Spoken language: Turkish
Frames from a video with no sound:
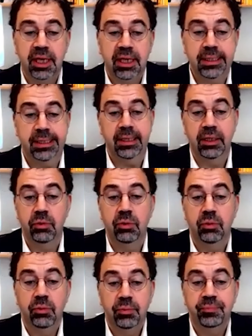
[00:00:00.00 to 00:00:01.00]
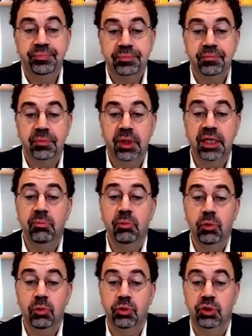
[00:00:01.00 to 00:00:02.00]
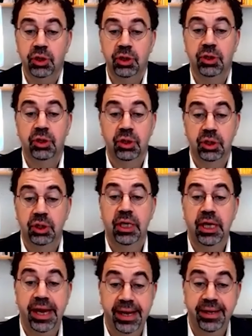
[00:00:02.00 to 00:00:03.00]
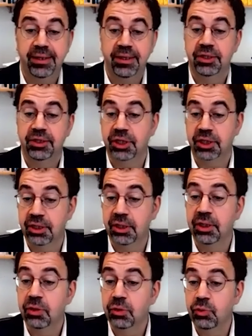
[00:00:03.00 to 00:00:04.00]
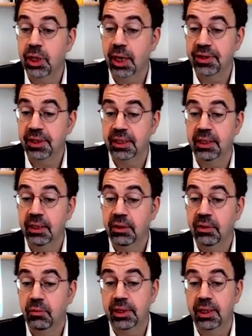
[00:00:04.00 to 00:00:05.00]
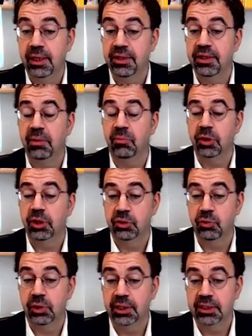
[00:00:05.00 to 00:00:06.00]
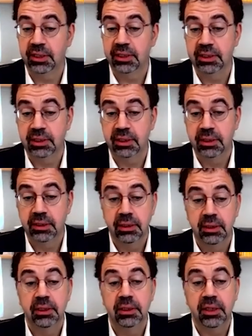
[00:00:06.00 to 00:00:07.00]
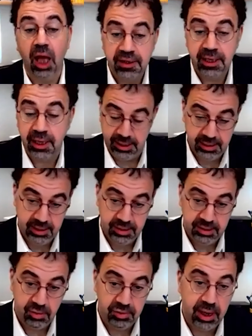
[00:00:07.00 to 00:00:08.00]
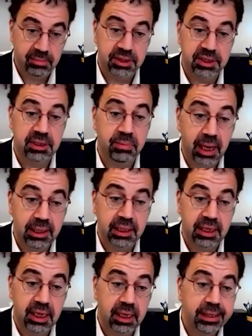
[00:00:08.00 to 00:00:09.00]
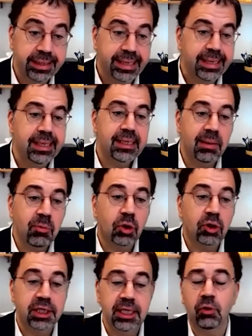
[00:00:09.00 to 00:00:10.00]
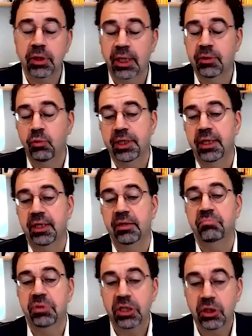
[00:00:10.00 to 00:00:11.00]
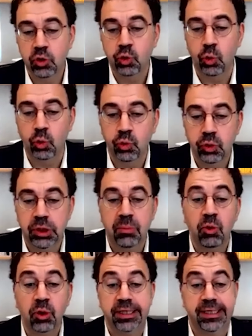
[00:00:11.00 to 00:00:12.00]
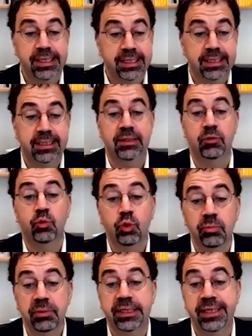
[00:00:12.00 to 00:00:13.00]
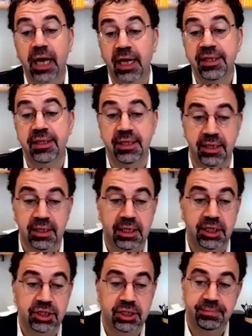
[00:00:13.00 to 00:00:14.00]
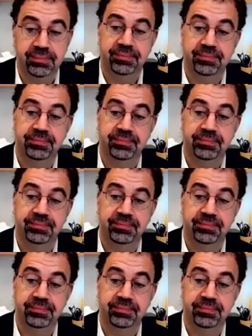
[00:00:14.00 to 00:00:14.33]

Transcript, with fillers: birden iki bölü üç e çıktı dünyadaki ülkelerin demokrasi olan sayısı. Daha da önemlisi belki de demokratik olan ülkelerin birçoğunun demokratik kurumları daha da derinleşti.